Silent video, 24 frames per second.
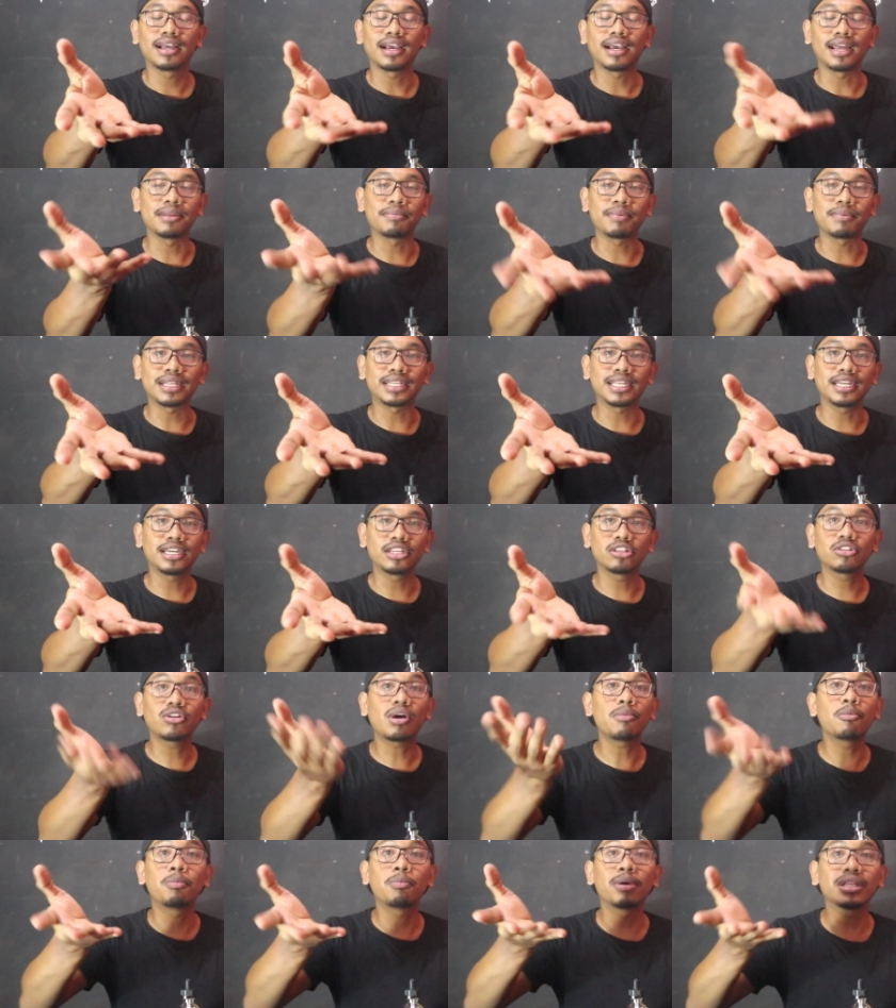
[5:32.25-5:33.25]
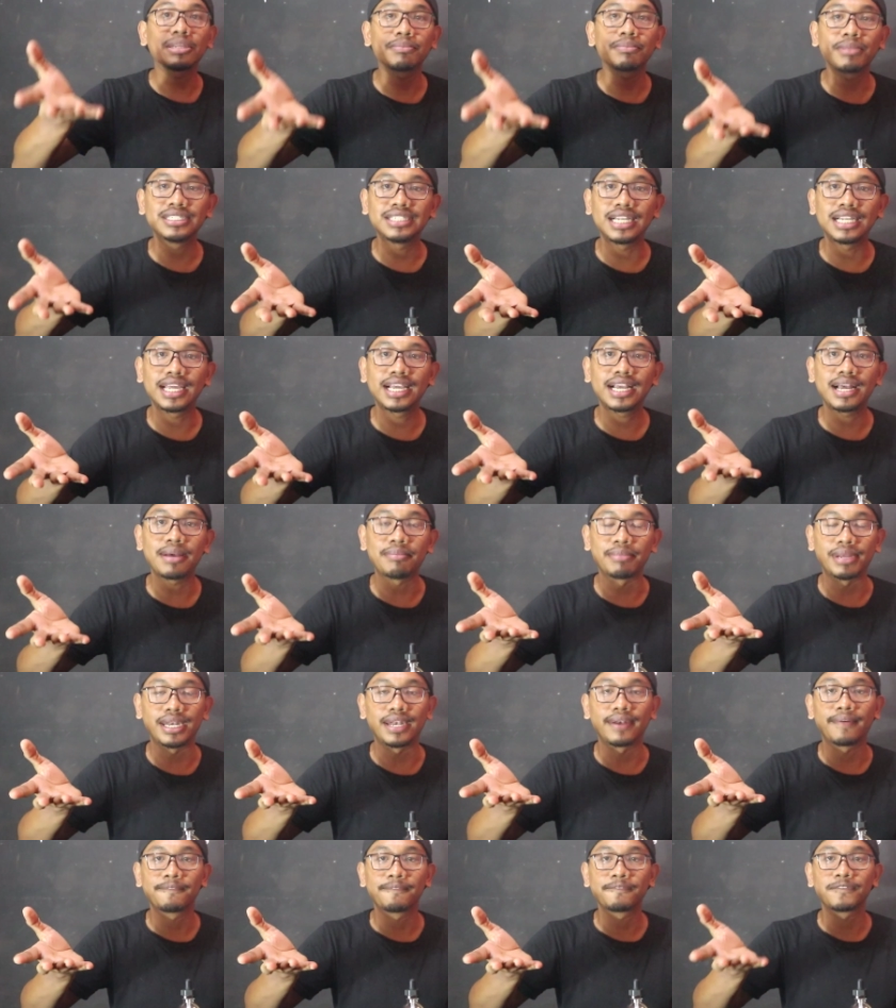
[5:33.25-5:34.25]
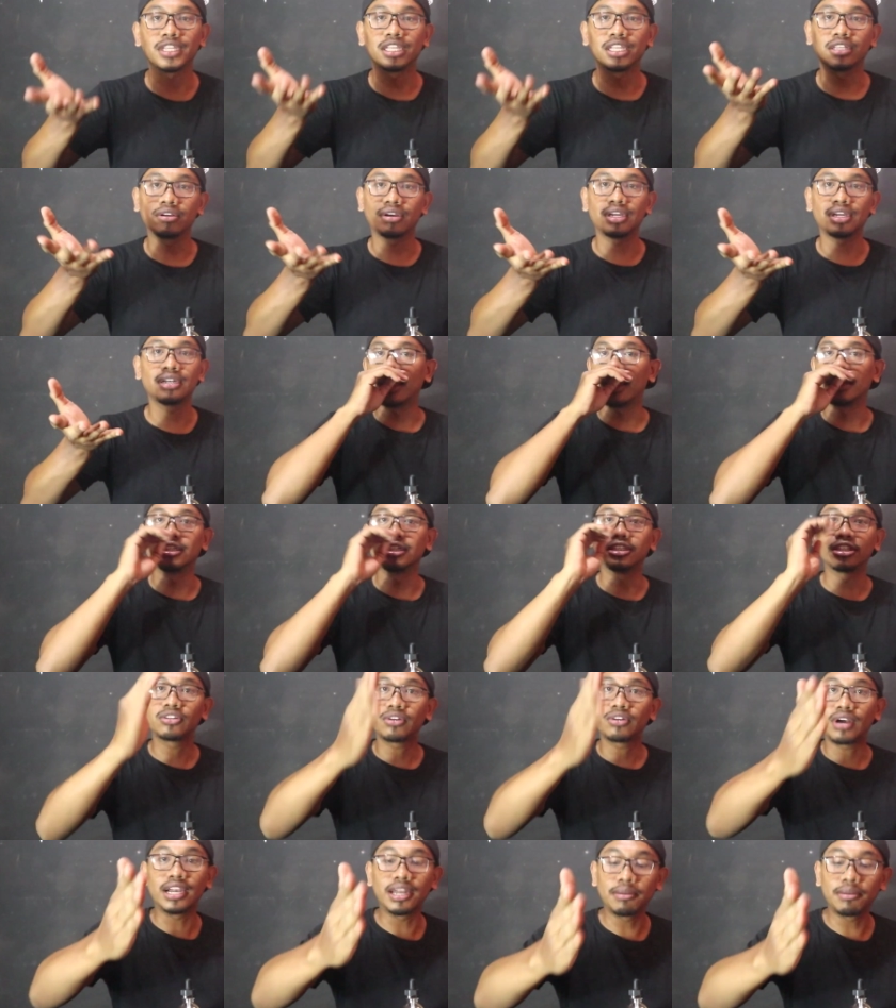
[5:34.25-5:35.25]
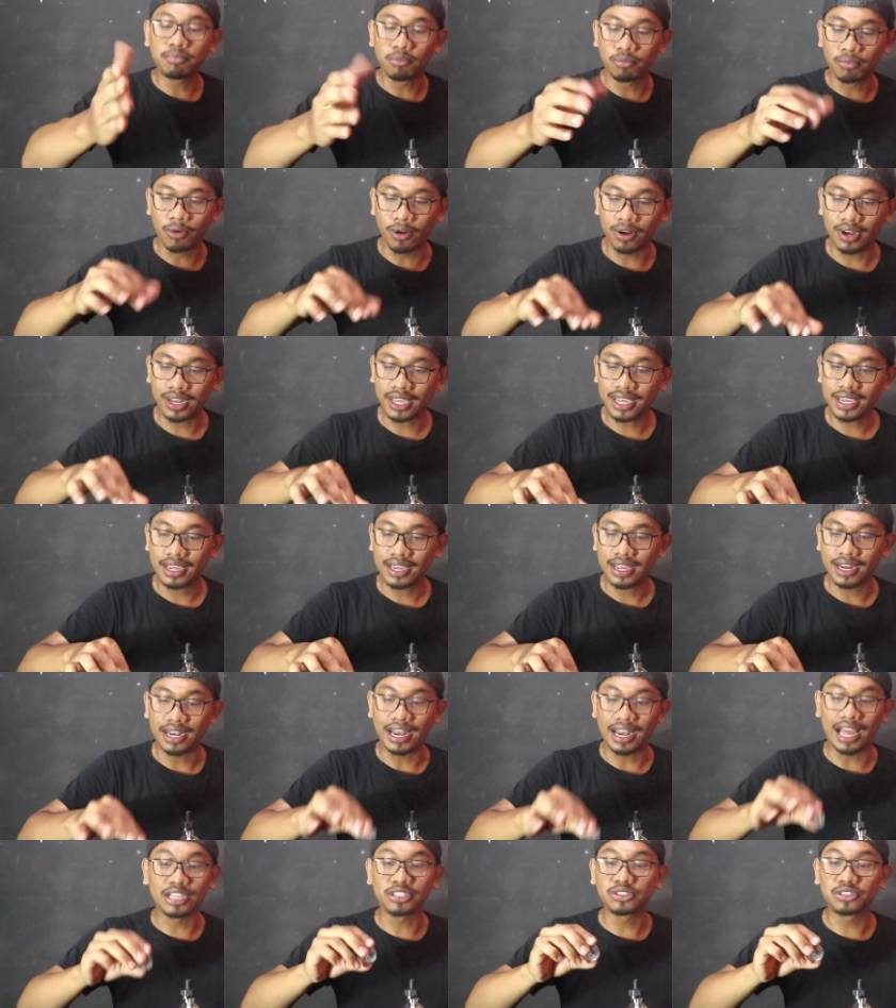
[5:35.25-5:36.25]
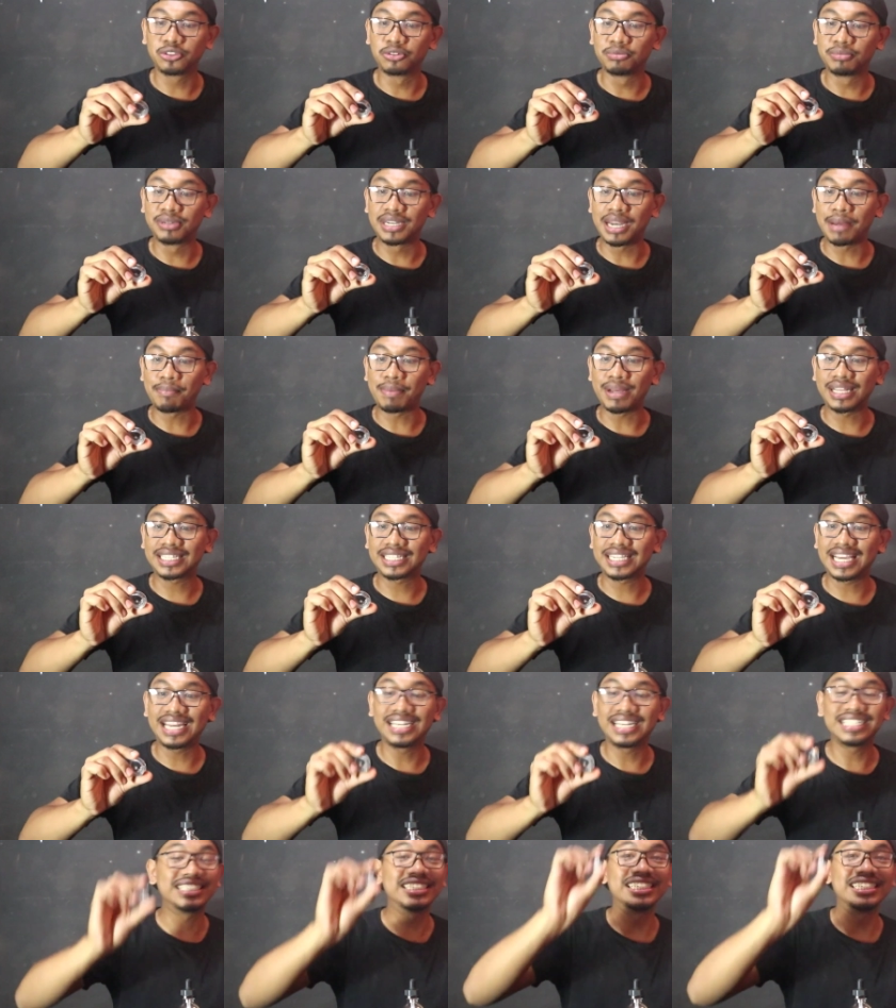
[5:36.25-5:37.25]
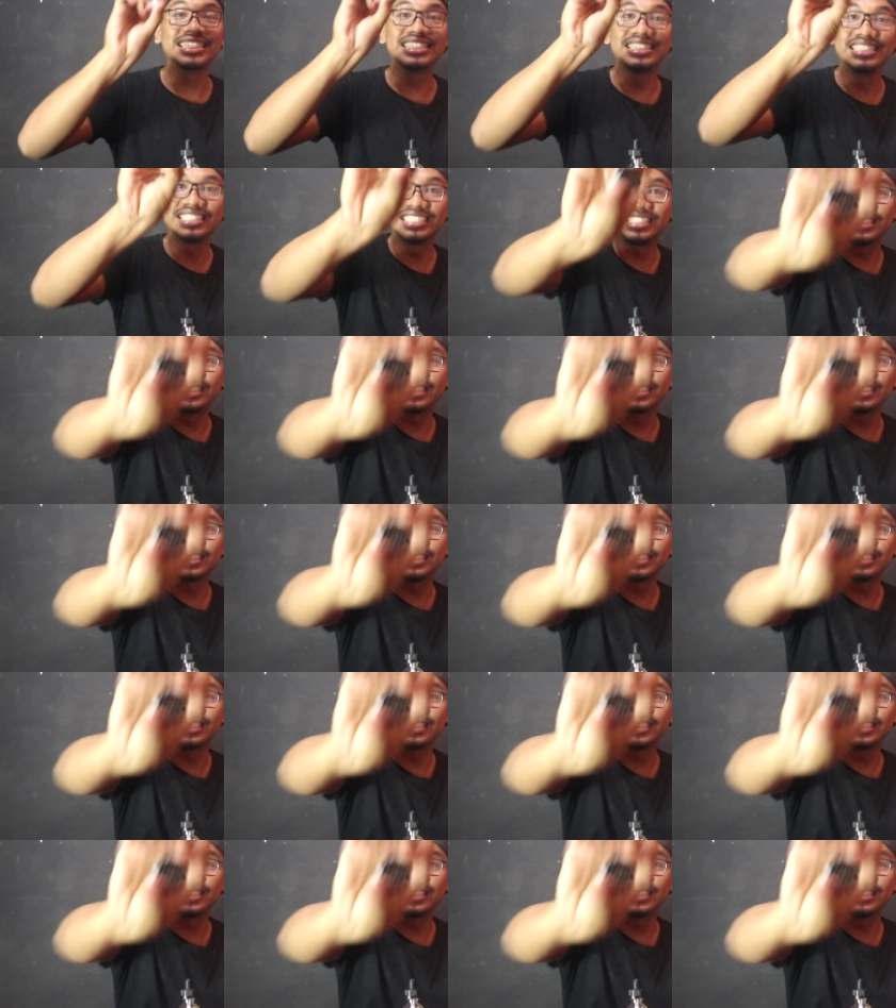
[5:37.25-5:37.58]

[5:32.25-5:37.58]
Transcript: Kadipaten itu Kabupaten Majalengka ya gitu nah di situ kalian boleh langsung mendapatkan si